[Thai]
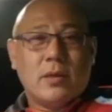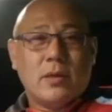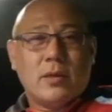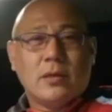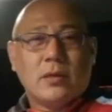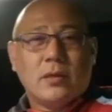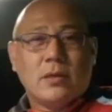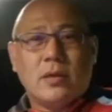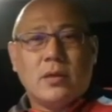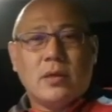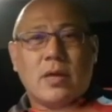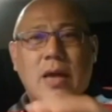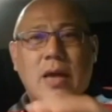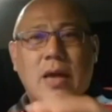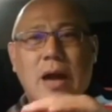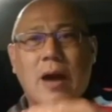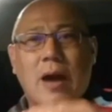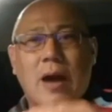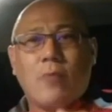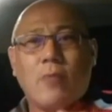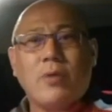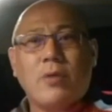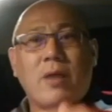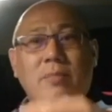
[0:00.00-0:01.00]
คือ
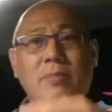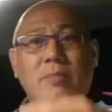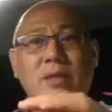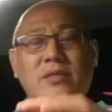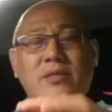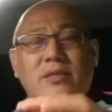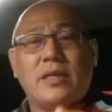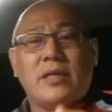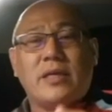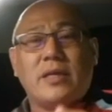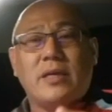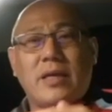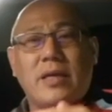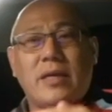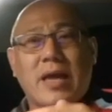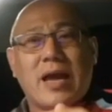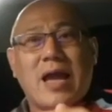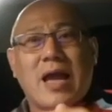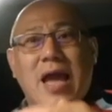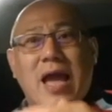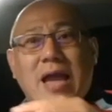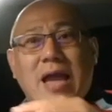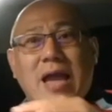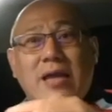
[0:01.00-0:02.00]
เขาเนี่ย มีสิทธิ์เรียก
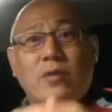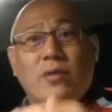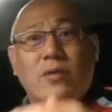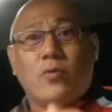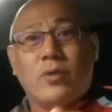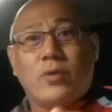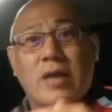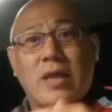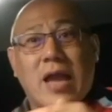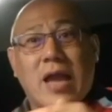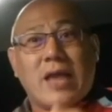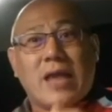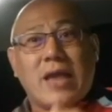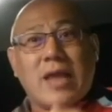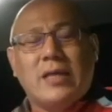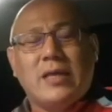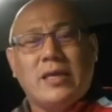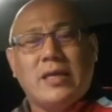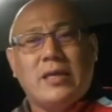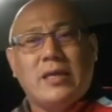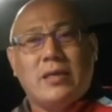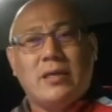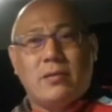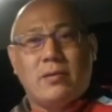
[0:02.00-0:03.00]
ไอ้นู่นไอ้
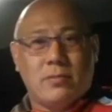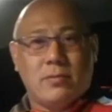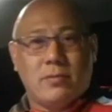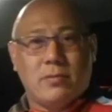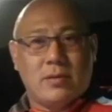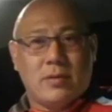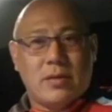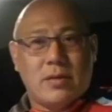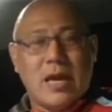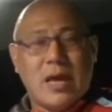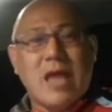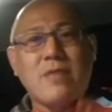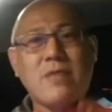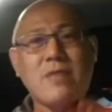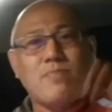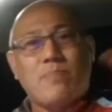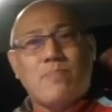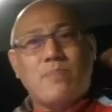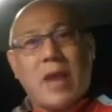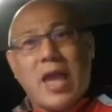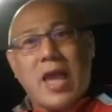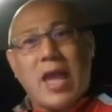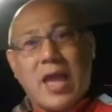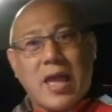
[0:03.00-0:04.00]
นี่ ไอ้
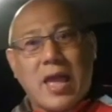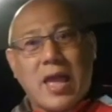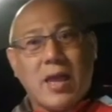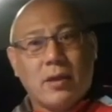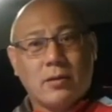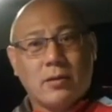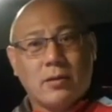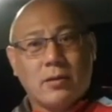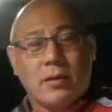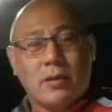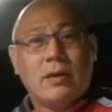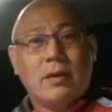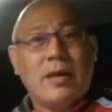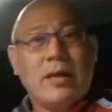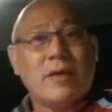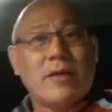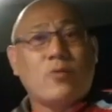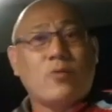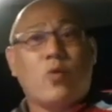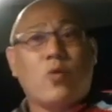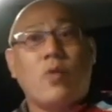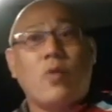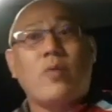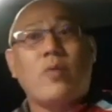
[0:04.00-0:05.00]
แปรเรียก
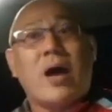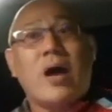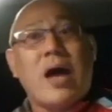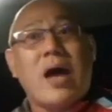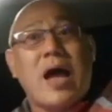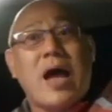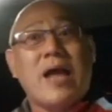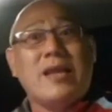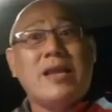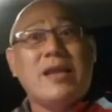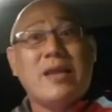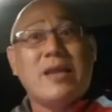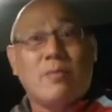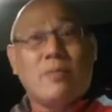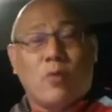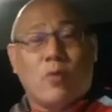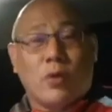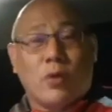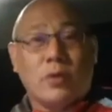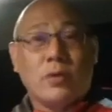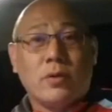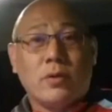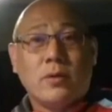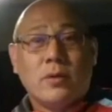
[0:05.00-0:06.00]
ทุกคนว่าไอ้ได้หม
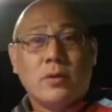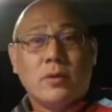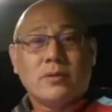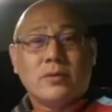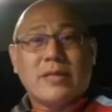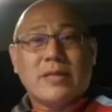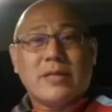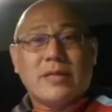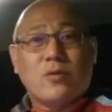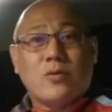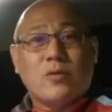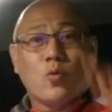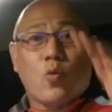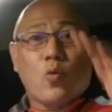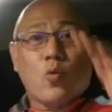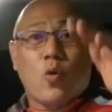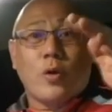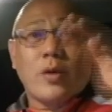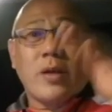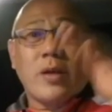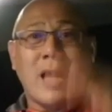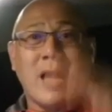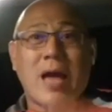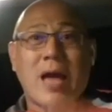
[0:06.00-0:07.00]
ด แต่ทุกค
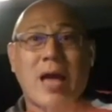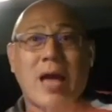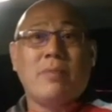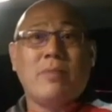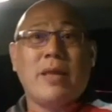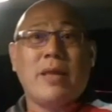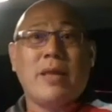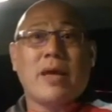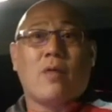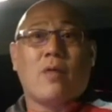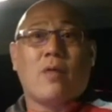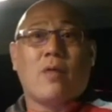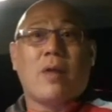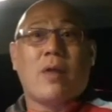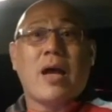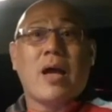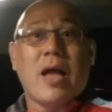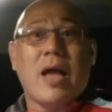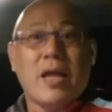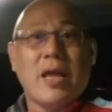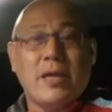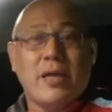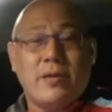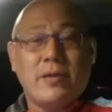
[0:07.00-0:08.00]
นห้ามเรียกเขาว่า
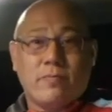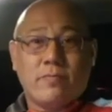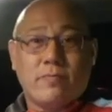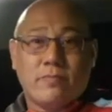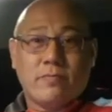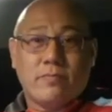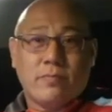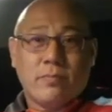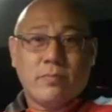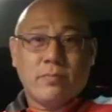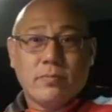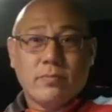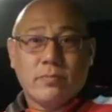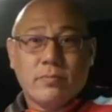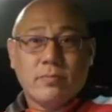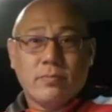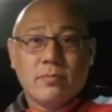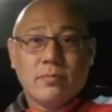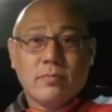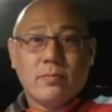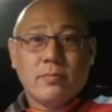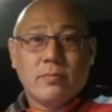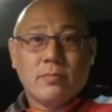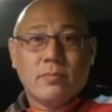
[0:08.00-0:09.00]
ไอ้
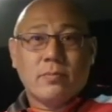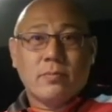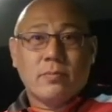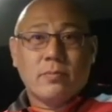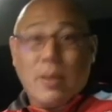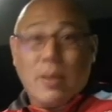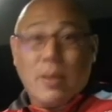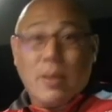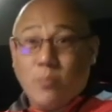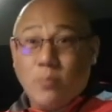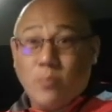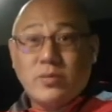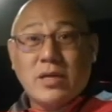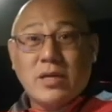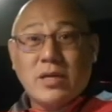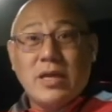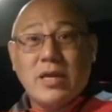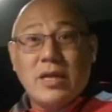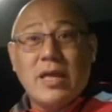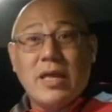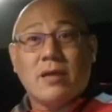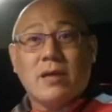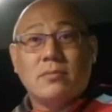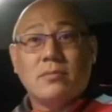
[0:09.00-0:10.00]
แต่ผมจะ
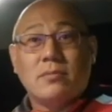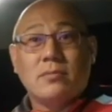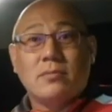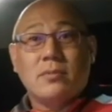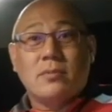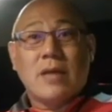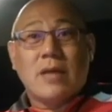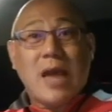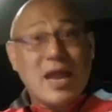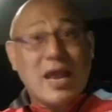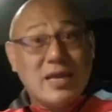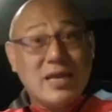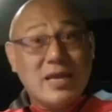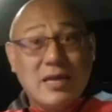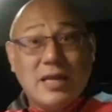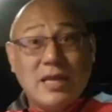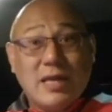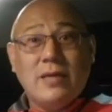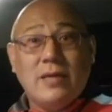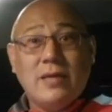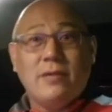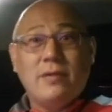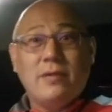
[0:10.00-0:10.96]
เรียกไอ้ลิง